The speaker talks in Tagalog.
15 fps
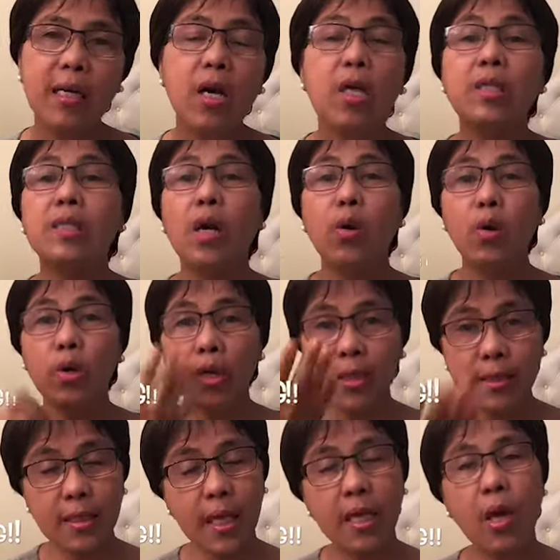Sa
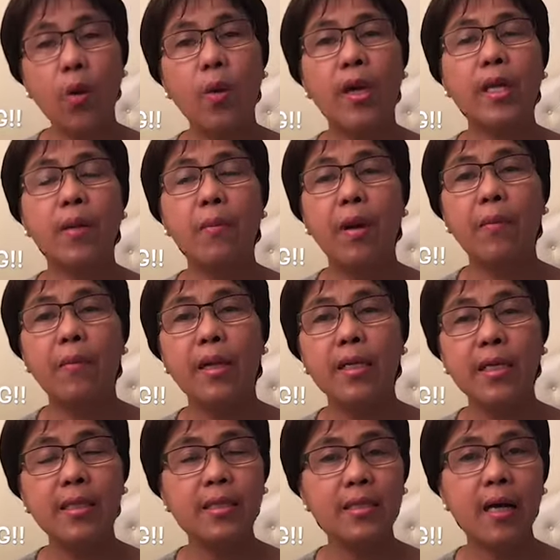oras na ikaw ay
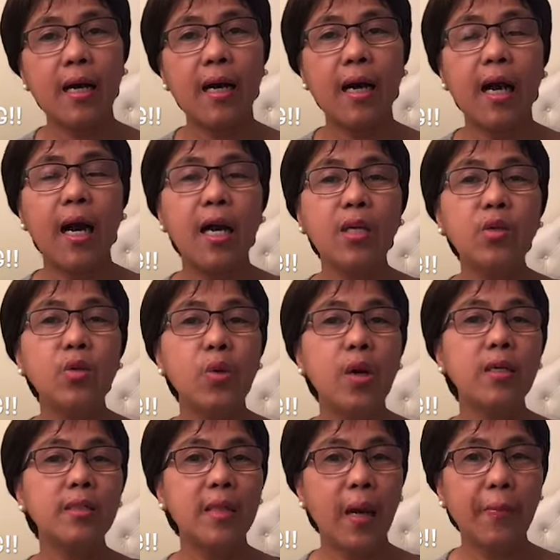nababalisa, ano
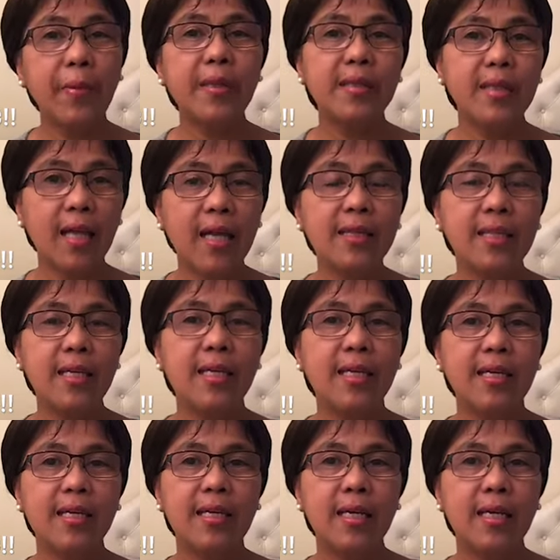ang dapat
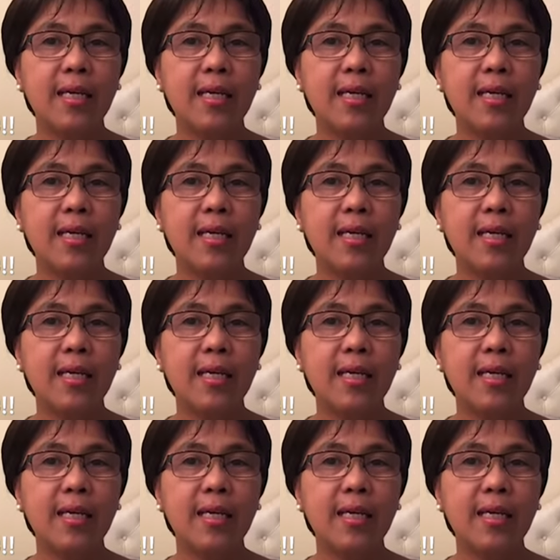nating